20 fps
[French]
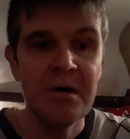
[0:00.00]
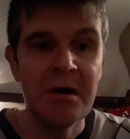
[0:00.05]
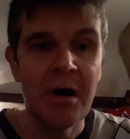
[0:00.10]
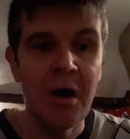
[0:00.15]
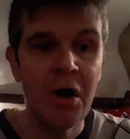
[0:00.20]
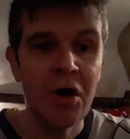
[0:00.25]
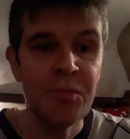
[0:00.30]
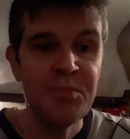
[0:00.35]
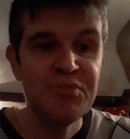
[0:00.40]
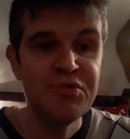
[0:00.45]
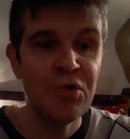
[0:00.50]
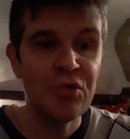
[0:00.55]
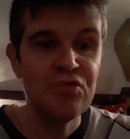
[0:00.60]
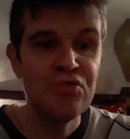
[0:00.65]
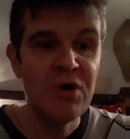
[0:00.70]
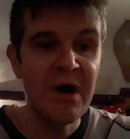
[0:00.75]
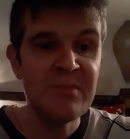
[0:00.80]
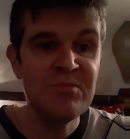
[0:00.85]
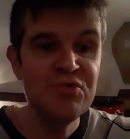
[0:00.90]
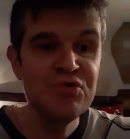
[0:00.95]
Or
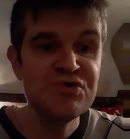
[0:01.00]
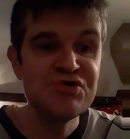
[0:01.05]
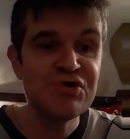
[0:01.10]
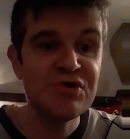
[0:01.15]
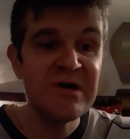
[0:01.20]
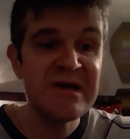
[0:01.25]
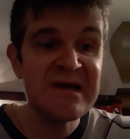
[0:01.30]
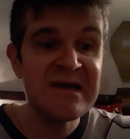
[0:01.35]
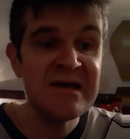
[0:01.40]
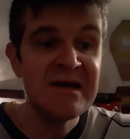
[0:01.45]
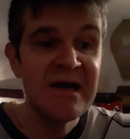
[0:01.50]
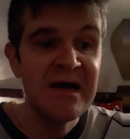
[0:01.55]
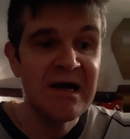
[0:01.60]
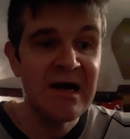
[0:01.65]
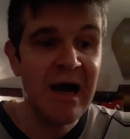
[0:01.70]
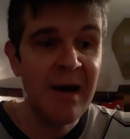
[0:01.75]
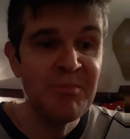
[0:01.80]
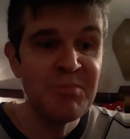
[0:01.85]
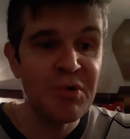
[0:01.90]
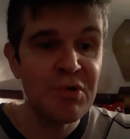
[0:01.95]
pourquoi museler
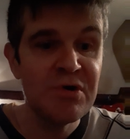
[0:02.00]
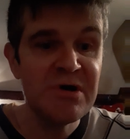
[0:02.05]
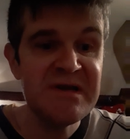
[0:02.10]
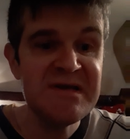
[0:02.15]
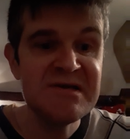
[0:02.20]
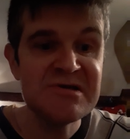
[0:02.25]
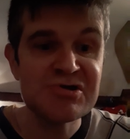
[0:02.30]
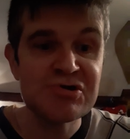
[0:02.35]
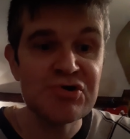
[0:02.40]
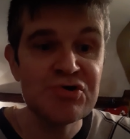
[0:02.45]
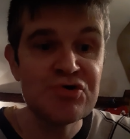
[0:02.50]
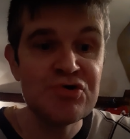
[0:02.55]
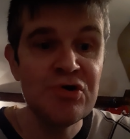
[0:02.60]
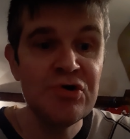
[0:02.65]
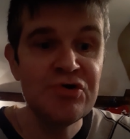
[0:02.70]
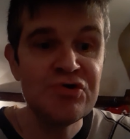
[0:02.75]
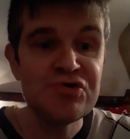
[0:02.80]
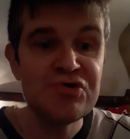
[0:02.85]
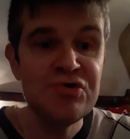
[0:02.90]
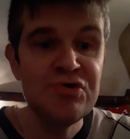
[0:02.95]
la prolixe
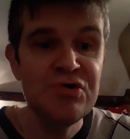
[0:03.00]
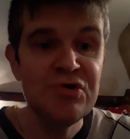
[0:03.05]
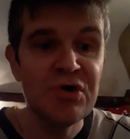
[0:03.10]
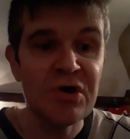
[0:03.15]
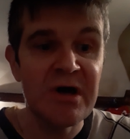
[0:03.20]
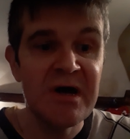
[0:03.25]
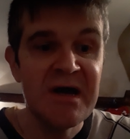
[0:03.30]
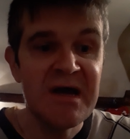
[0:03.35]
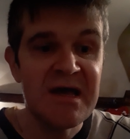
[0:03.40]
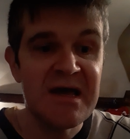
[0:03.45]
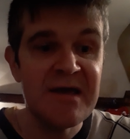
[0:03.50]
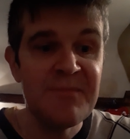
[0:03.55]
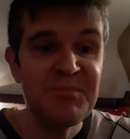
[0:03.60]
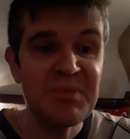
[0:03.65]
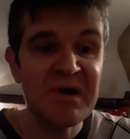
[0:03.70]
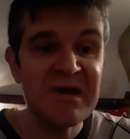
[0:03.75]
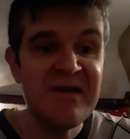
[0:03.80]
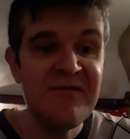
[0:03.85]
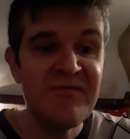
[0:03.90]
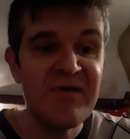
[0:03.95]
culture et
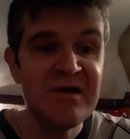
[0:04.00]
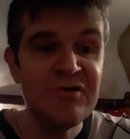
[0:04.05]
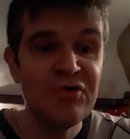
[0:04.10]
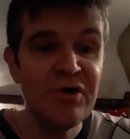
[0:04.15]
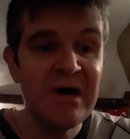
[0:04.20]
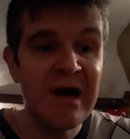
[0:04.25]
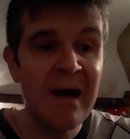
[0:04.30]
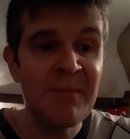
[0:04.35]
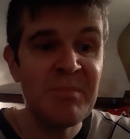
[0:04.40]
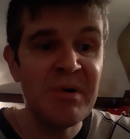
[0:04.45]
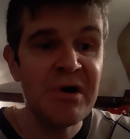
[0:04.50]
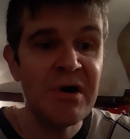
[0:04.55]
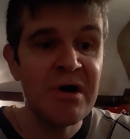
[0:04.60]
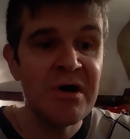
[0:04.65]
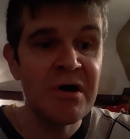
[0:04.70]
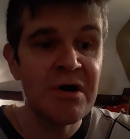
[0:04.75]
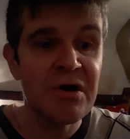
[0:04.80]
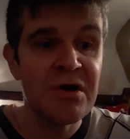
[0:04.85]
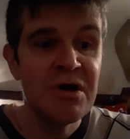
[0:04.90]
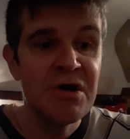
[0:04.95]
priver de
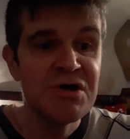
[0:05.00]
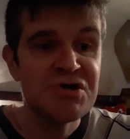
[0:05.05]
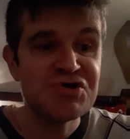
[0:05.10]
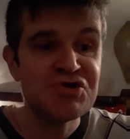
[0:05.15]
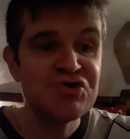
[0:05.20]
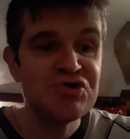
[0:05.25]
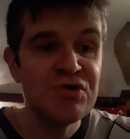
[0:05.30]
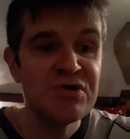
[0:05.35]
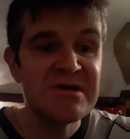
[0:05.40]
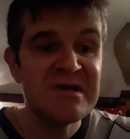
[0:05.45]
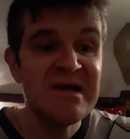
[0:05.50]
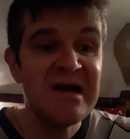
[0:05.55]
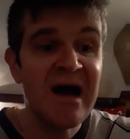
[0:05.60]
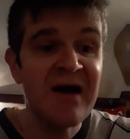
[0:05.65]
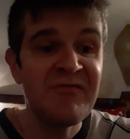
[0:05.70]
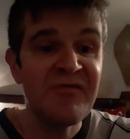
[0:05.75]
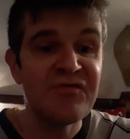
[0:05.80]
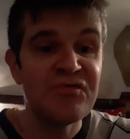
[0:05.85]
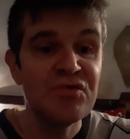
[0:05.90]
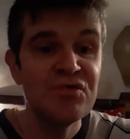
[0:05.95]
labeur ceux qui
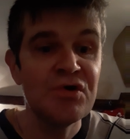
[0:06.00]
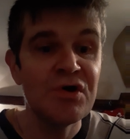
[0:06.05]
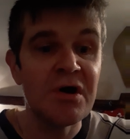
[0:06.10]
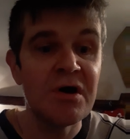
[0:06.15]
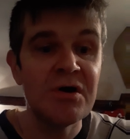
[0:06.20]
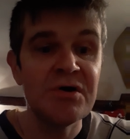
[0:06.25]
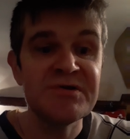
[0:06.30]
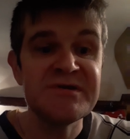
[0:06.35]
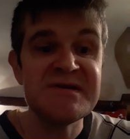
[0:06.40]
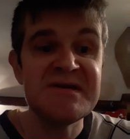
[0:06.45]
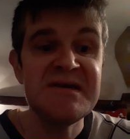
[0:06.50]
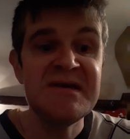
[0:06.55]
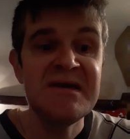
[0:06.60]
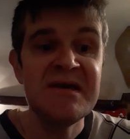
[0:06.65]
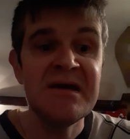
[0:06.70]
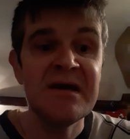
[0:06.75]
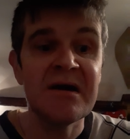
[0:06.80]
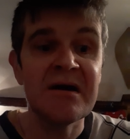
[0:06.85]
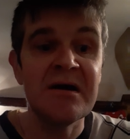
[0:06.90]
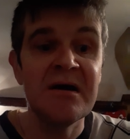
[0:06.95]
la font
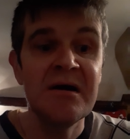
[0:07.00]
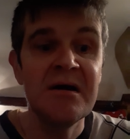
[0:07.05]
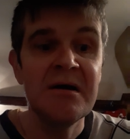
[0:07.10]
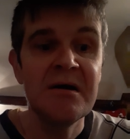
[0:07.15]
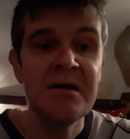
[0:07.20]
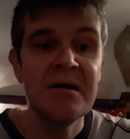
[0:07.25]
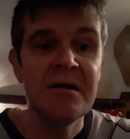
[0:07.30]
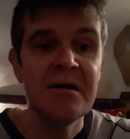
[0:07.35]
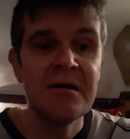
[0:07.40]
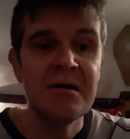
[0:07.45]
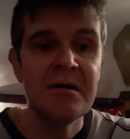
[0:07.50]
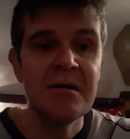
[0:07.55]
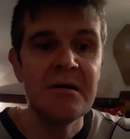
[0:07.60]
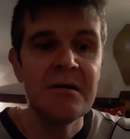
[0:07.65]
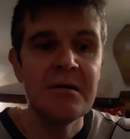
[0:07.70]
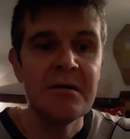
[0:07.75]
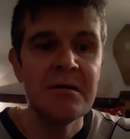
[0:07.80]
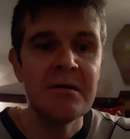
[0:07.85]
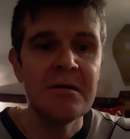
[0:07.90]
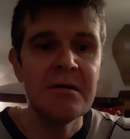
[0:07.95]
grandir
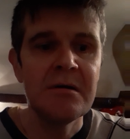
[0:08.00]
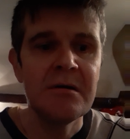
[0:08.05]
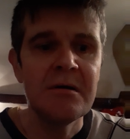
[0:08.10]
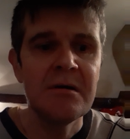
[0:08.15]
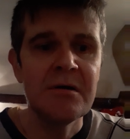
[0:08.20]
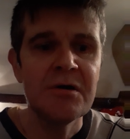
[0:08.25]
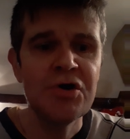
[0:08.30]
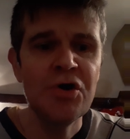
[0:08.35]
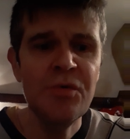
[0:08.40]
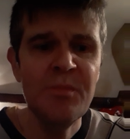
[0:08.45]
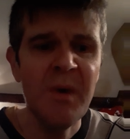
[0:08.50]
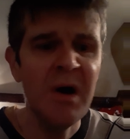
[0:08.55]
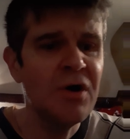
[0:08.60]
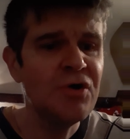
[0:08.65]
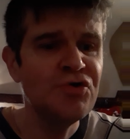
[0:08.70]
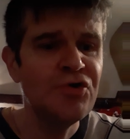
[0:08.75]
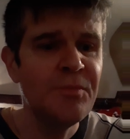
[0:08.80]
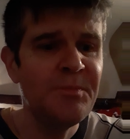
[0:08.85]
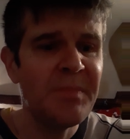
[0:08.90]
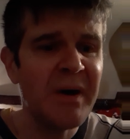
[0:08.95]

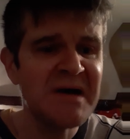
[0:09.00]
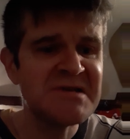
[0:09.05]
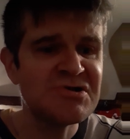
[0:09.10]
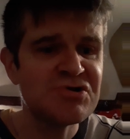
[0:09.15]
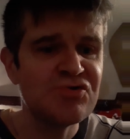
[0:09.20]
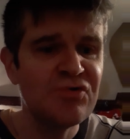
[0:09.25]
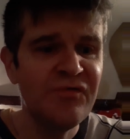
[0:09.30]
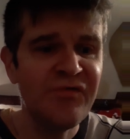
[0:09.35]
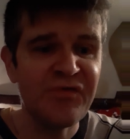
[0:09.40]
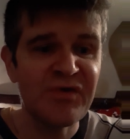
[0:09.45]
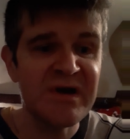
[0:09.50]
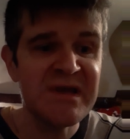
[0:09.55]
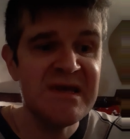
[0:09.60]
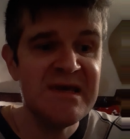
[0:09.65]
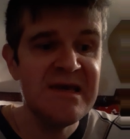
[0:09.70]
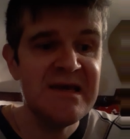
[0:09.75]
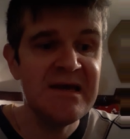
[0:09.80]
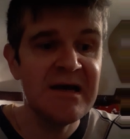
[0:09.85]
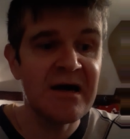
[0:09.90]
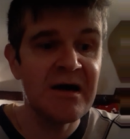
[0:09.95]
Comment ne pas
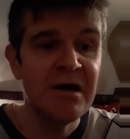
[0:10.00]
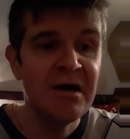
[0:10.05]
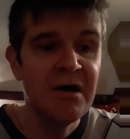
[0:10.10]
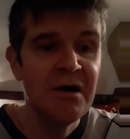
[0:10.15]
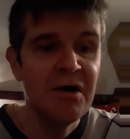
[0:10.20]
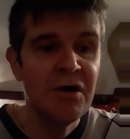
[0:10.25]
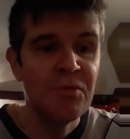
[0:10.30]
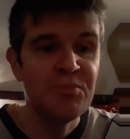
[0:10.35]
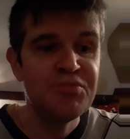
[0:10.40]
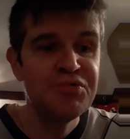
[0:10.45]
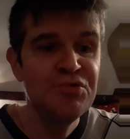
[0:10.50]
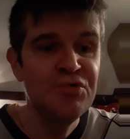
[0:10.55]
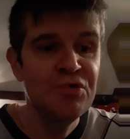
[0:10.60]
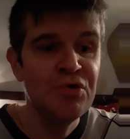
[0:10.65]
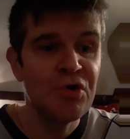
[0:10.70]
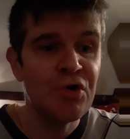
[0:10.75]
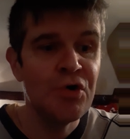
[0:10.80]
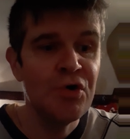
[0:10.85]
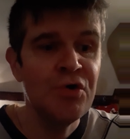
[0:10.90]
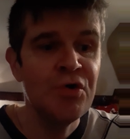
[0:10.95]
souffrir
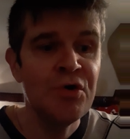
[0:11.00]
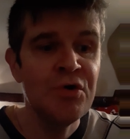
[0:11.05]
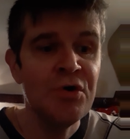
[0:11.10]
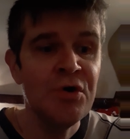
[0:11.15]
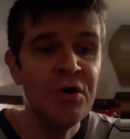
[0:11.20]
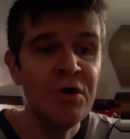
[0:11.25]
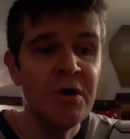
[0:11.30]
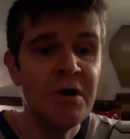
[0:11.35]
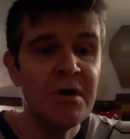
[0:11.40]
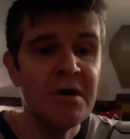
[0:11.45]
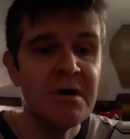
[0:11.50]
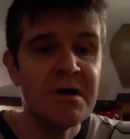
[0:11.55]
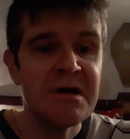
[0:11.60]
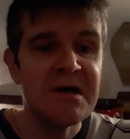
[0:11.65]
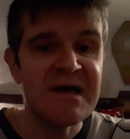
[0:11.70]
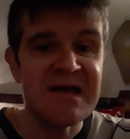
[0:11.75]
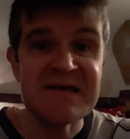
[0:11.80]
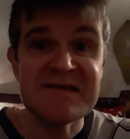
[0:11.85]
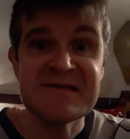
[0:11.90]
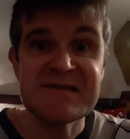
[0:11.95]
pour eux
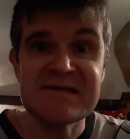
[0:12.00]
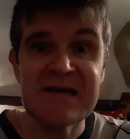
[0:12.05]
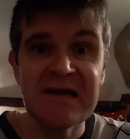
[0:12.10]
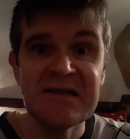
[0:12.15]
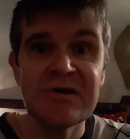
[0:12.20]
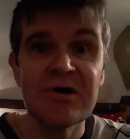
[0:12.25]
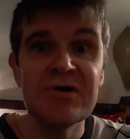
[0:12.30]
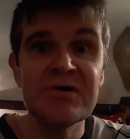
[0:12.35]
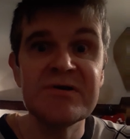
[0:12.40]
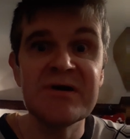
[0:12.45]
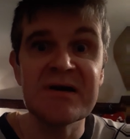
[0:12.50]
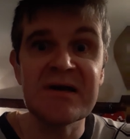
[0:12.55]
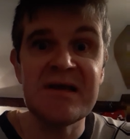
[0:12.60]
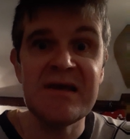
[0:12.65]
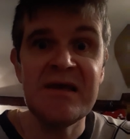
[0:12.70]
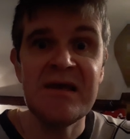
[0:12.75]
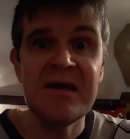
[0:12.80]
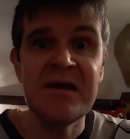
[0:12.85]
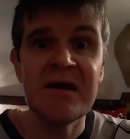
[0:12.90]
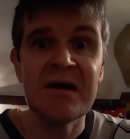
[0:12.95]
et
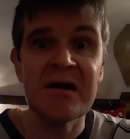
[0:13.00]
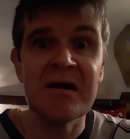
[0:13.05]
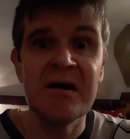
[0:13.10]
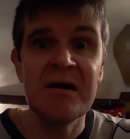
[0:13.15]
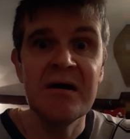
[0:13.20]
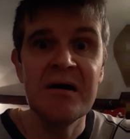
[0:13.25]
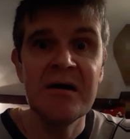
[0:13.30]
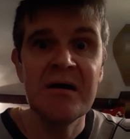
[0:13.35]
s'attendrir.